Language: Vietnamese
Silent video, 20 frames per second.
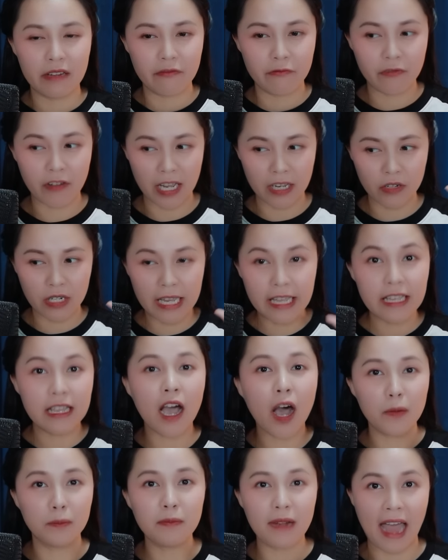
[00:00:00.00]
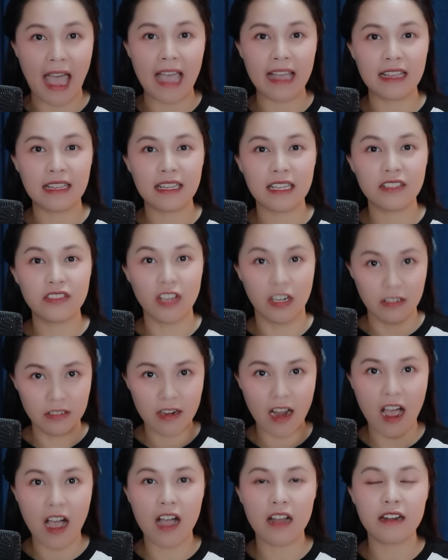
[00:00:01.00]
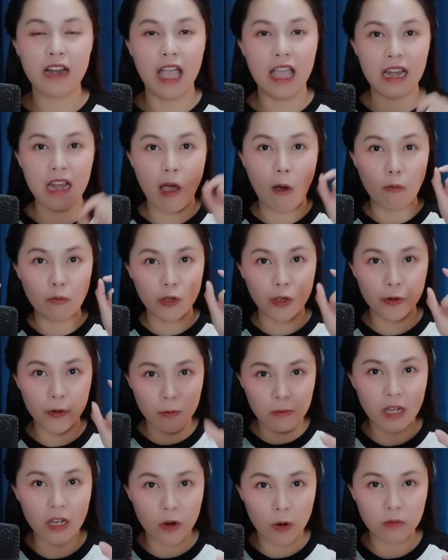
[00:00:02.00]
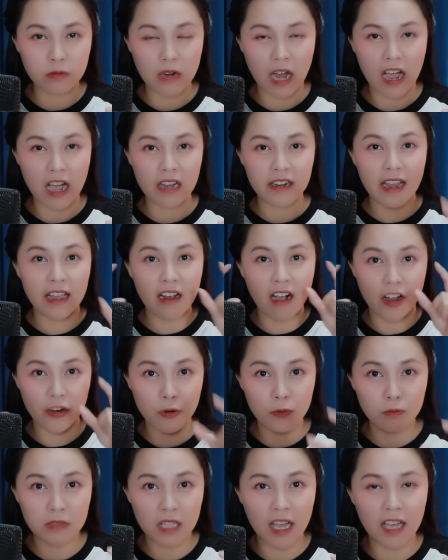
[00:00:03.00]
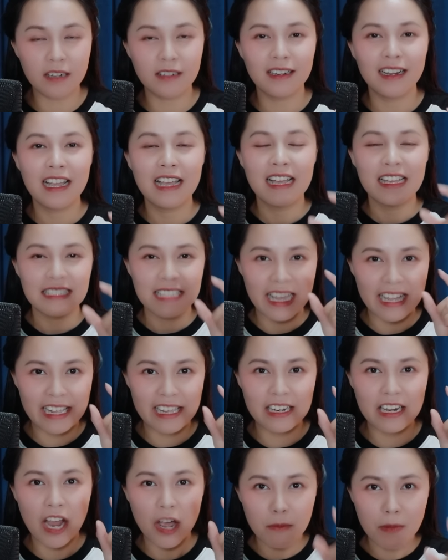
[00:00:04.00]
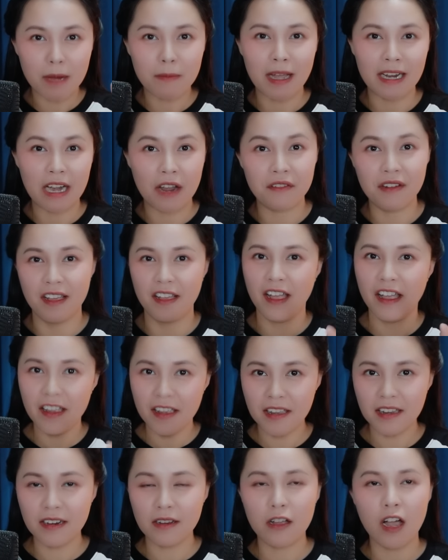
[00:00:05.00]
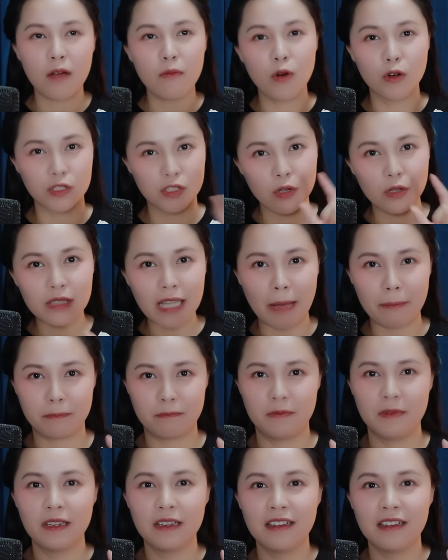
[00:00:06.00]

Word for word: phải ghi âm lại cái chữ đó để lòng vô đúng cái khúc đó để gọi đúng tên thì nếu mà bạn nào để ý có một số tập